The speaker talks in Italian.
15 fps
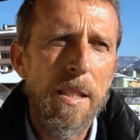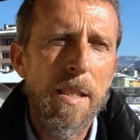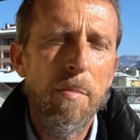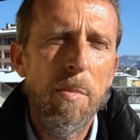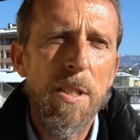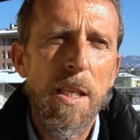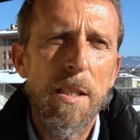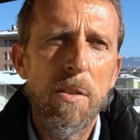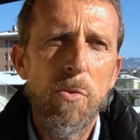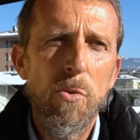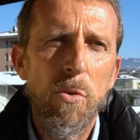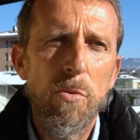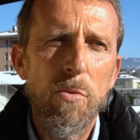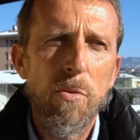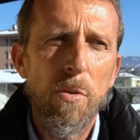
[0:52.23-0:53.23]
siamo andati
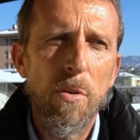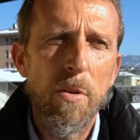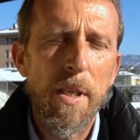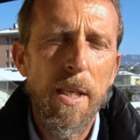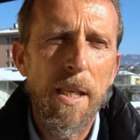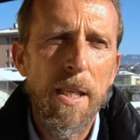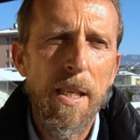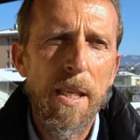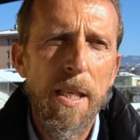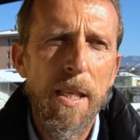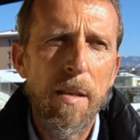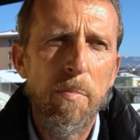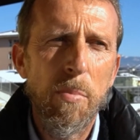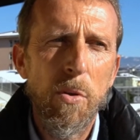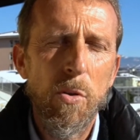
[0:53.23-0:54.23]
sotto
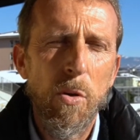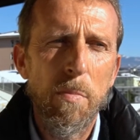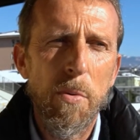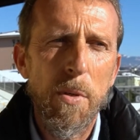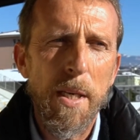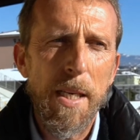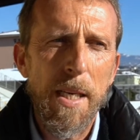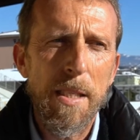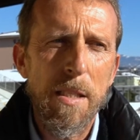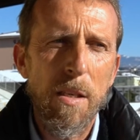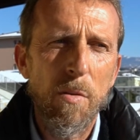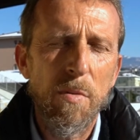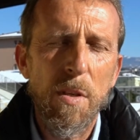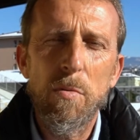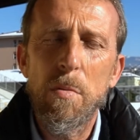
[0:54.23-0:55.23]
e poi dopo i ragazzi
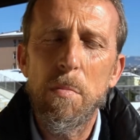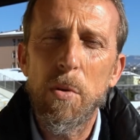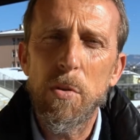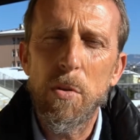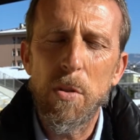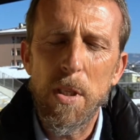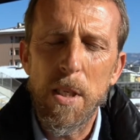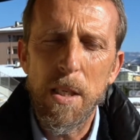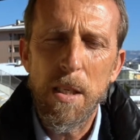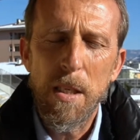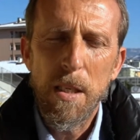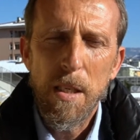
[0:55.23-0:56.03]
hanno fatto in modo di